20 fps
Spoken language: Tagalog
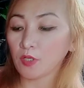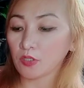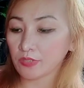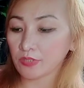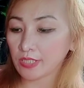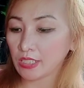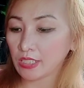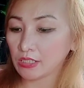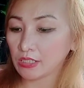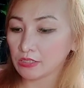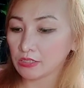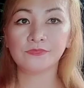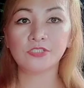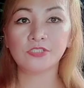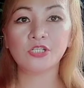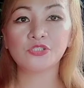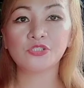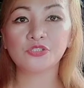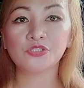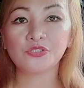Orange.
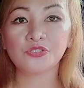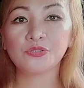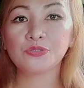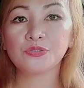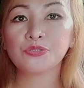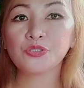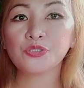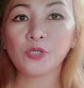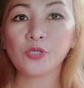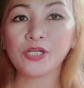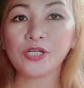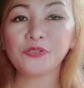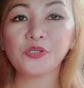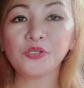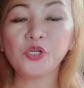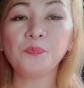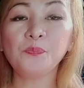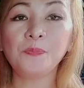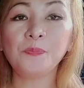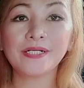So, ito
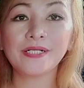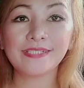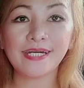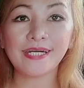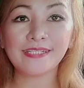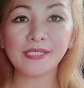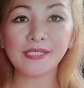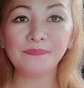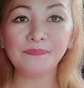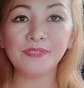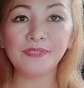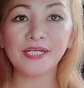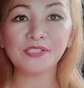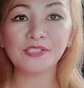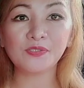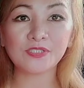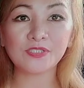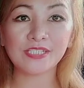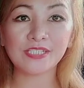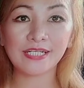yung
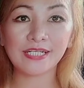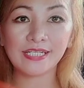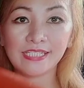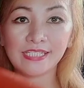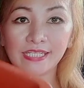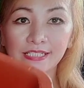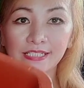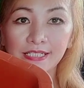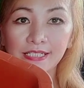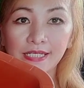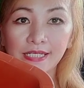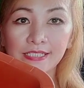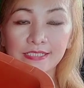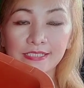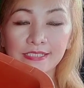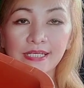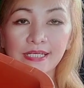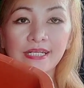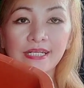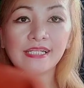pagtatamnan ko sa kanya
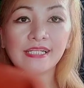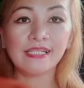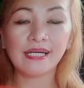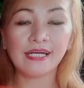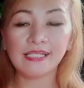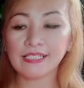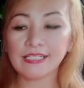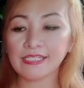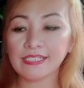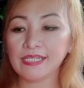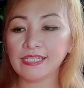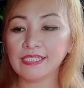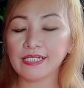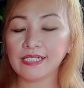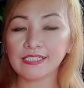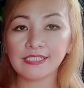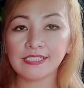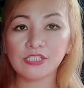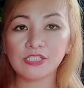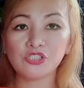guys. Lalagyan
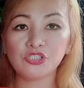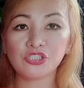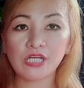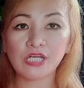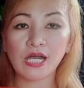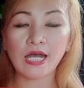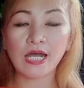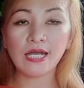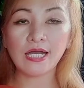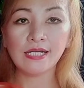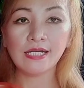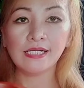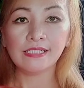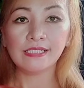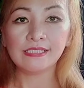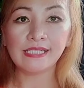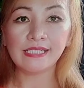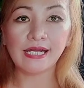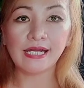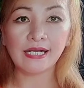natin siya
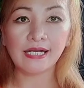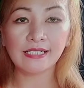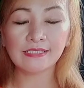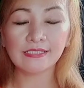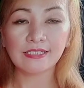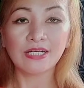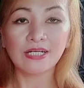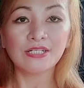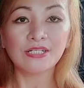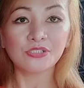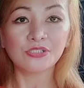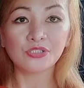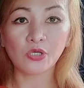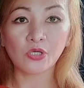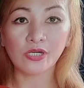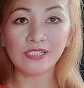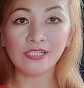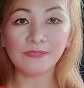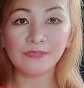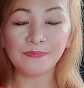ng
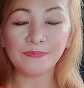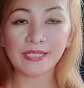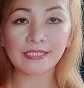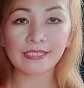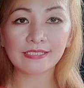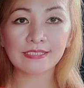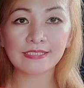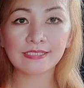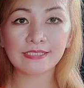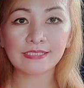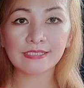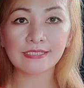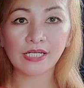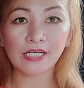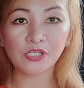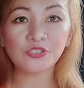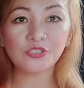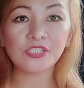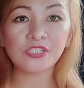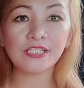soil mix na
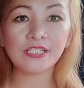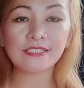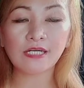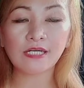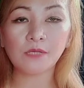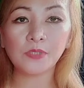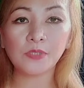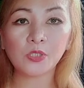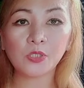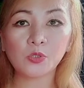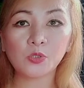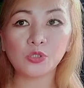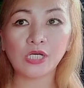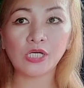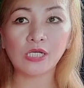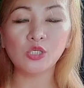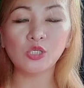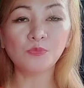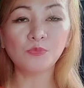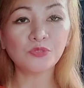yung sinasabi ko
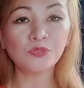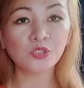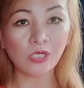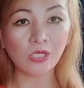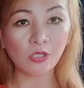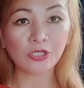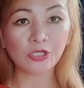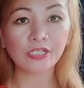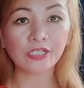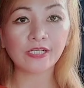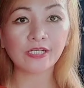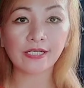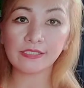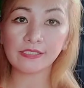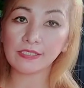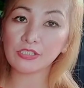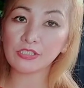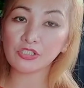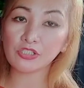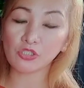na loam soil or
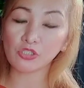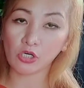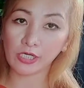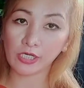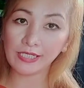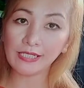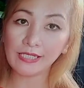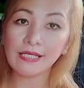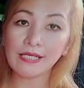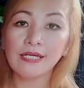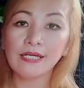garden soil